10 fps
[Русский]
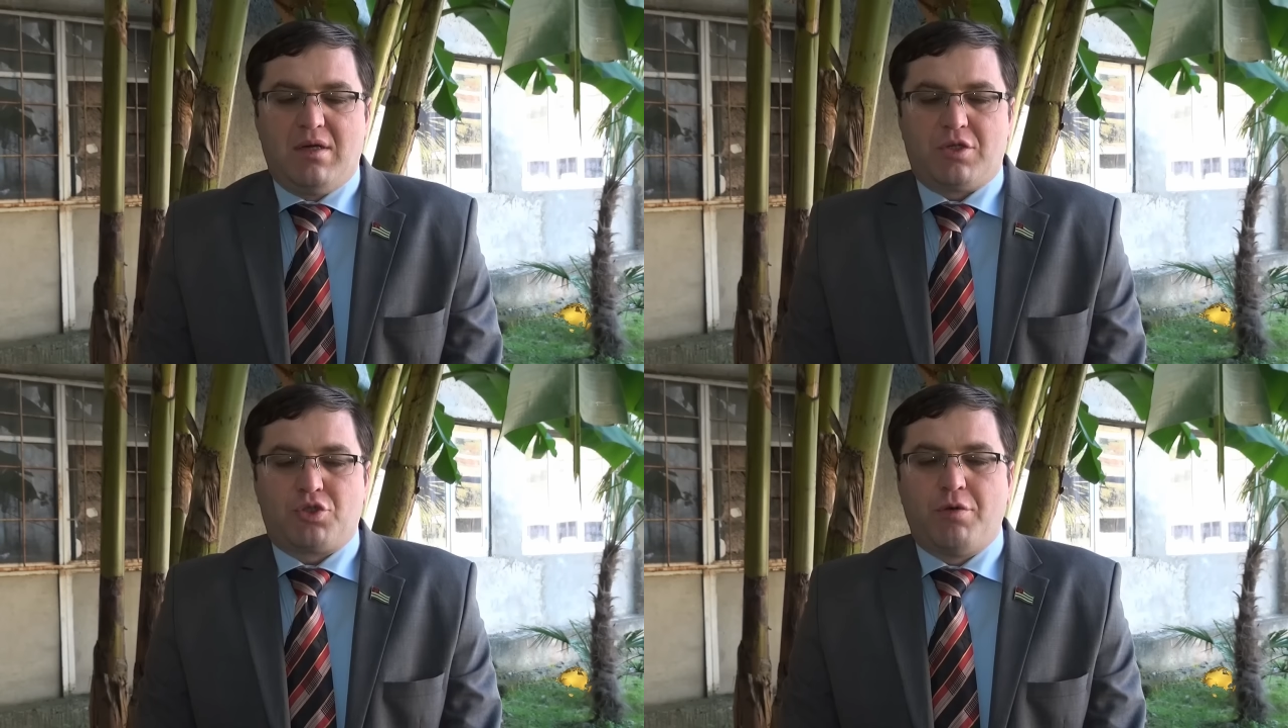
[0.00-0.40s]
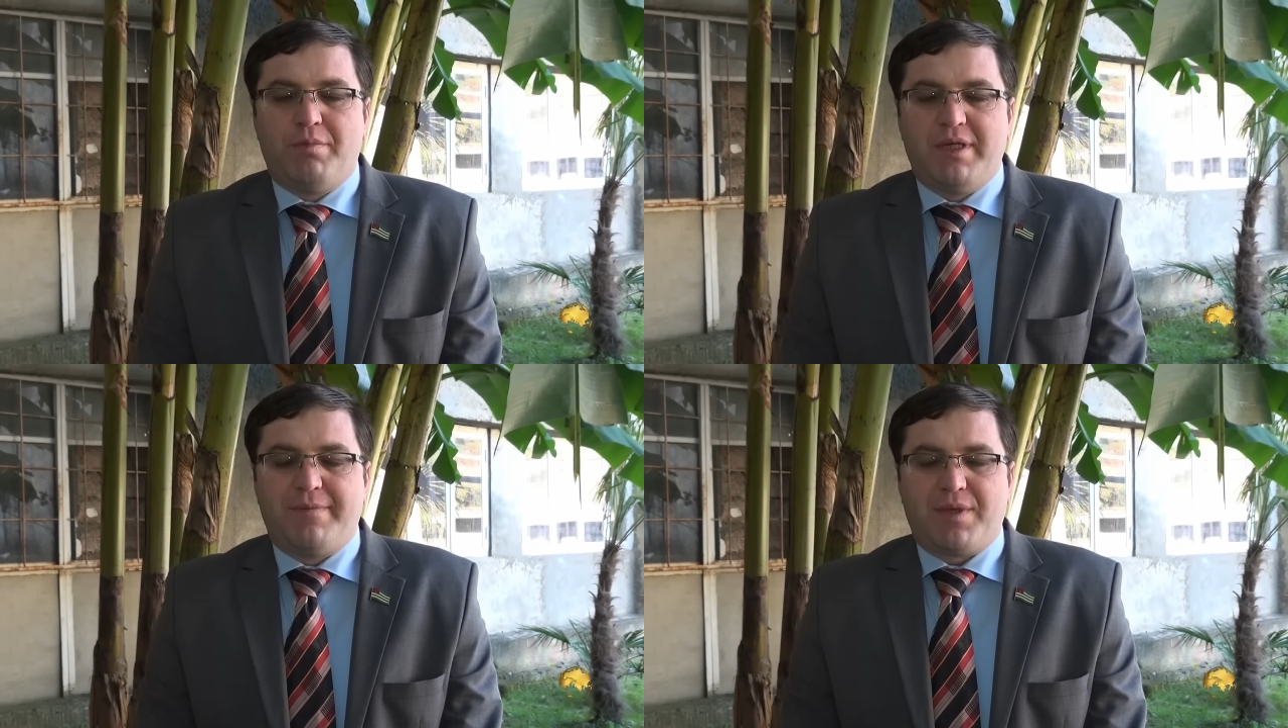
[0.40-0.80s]
Э,
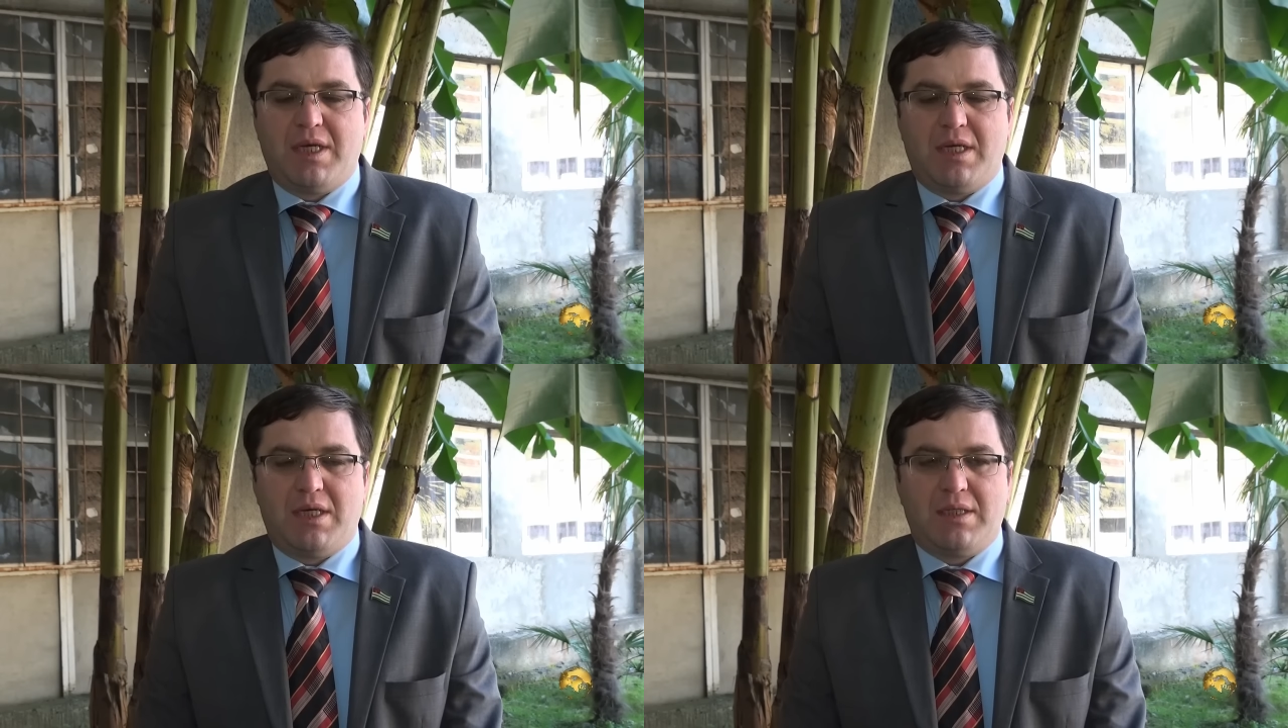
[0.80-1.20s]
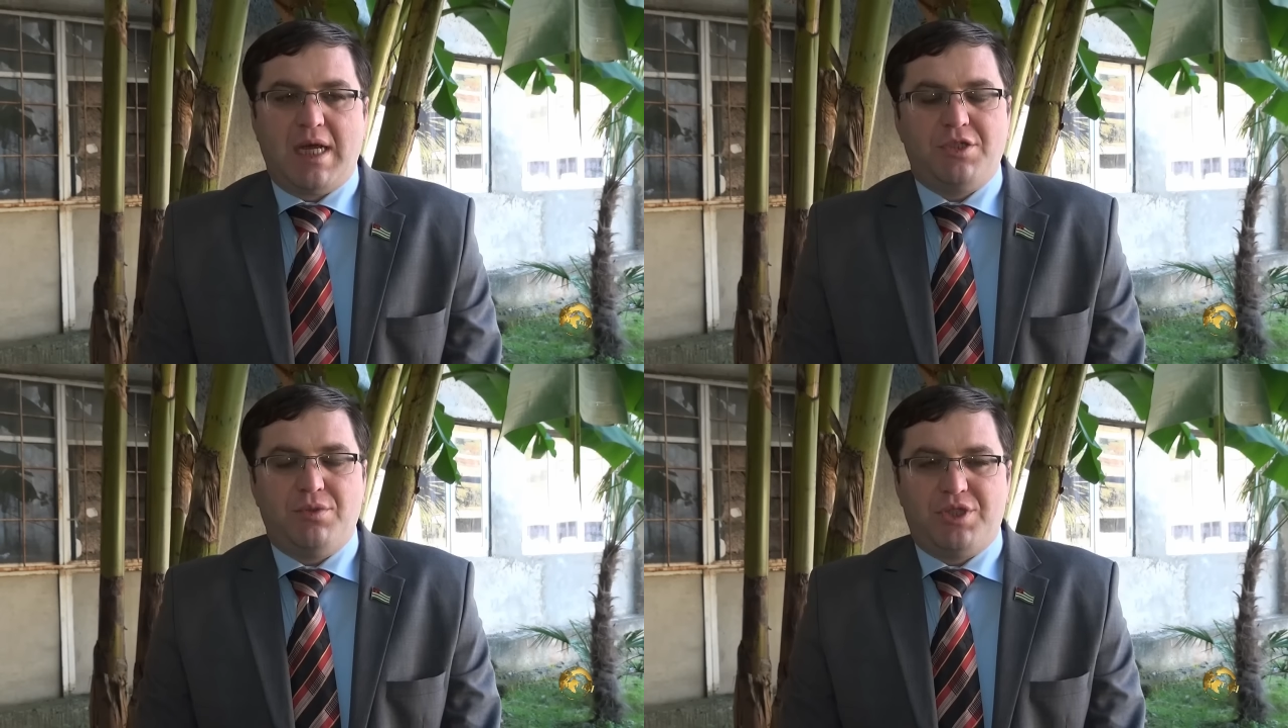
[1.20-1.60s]
чтобы э,
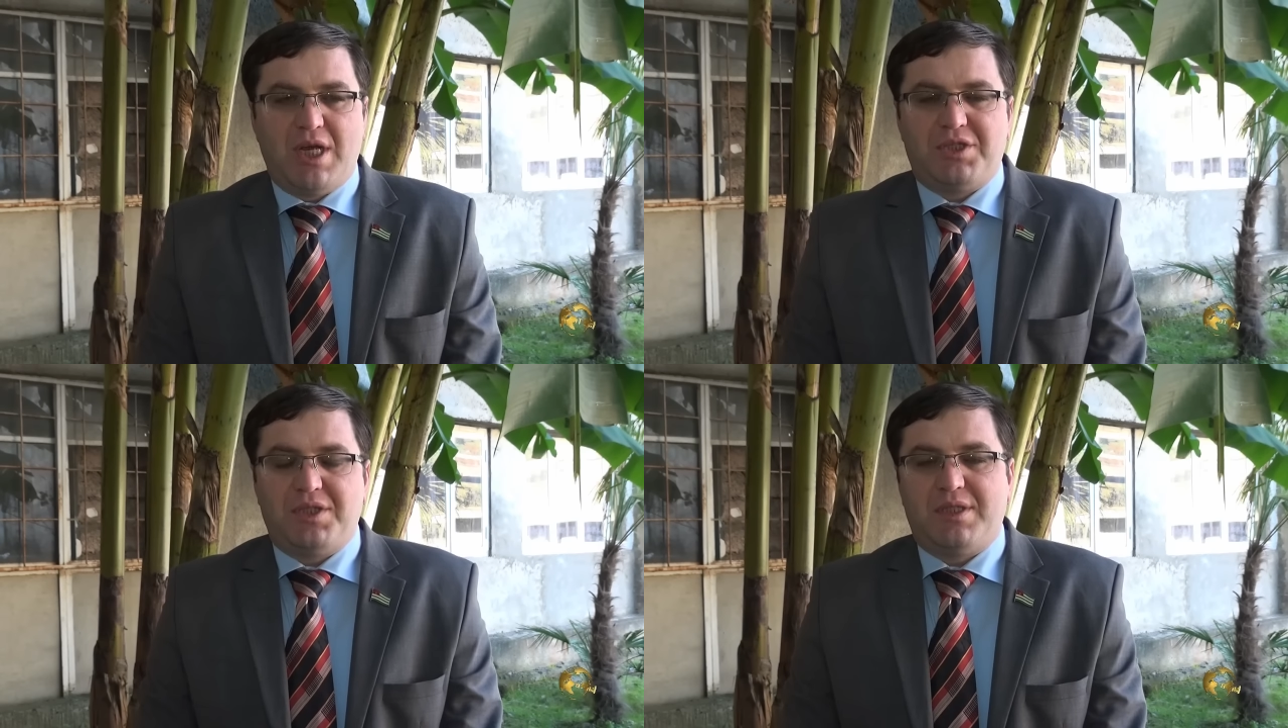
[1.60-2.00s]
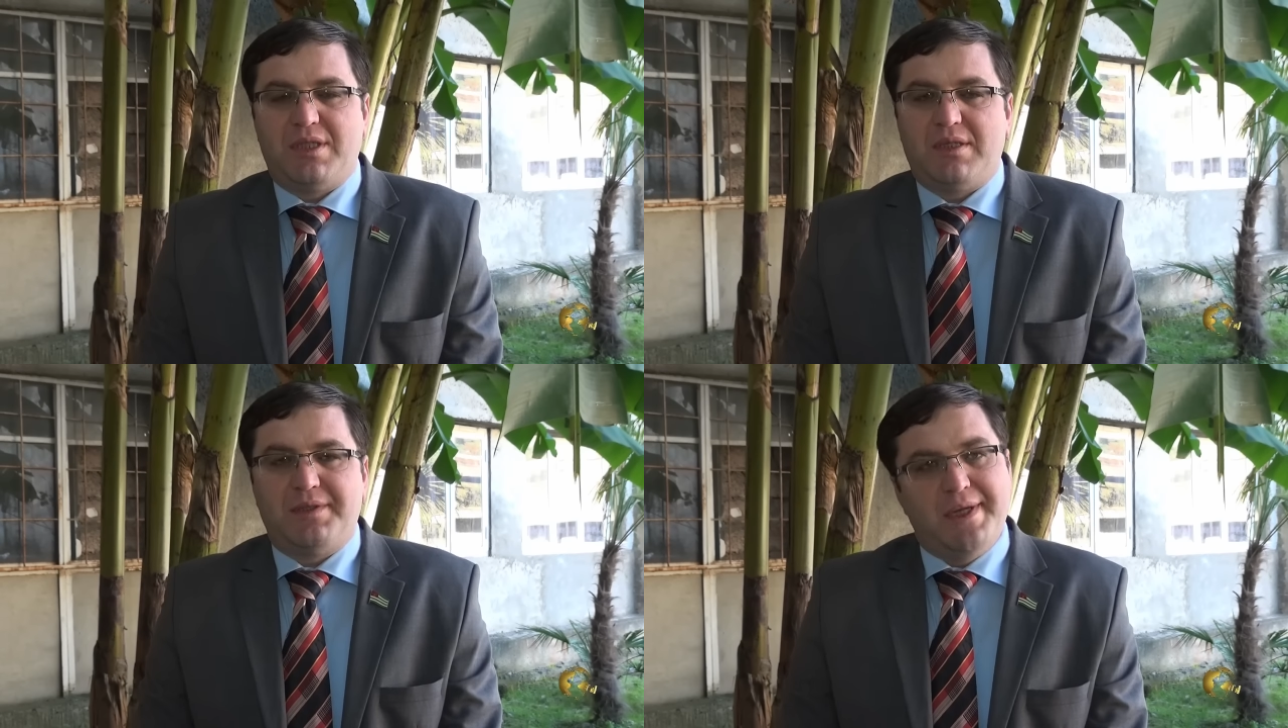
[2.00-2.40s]
наши
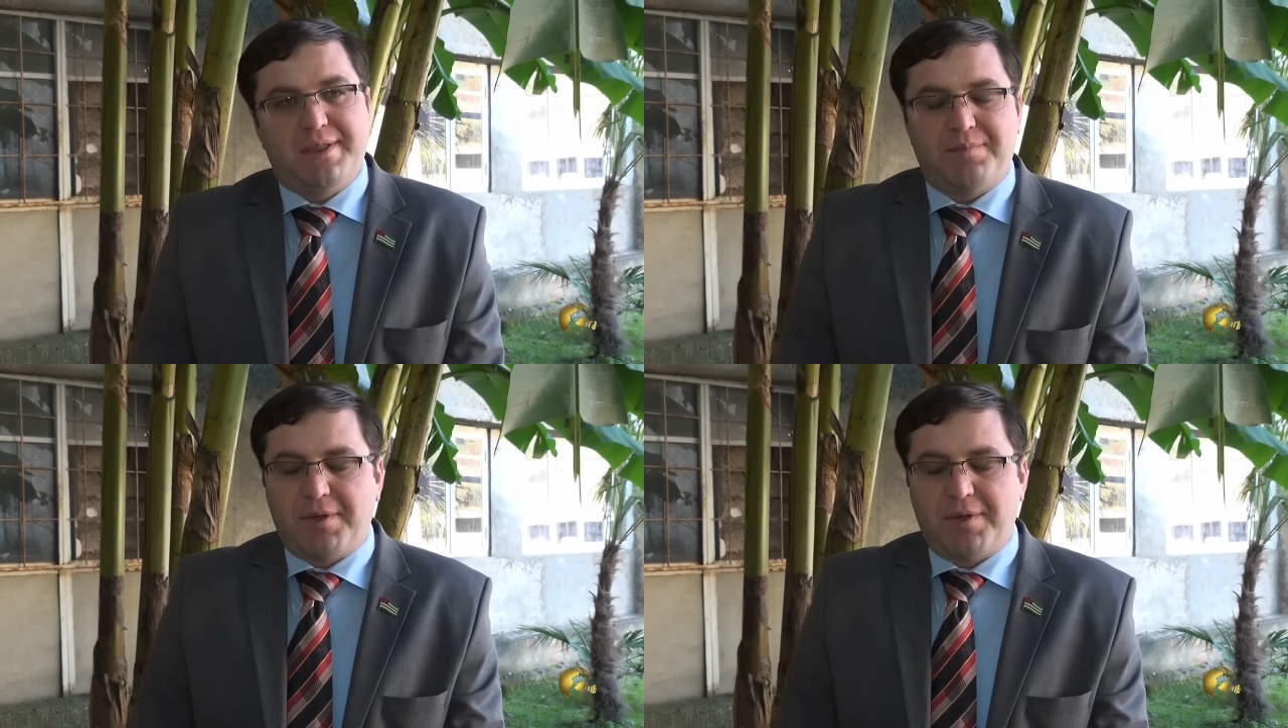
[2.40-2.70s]
учащиеся, дети,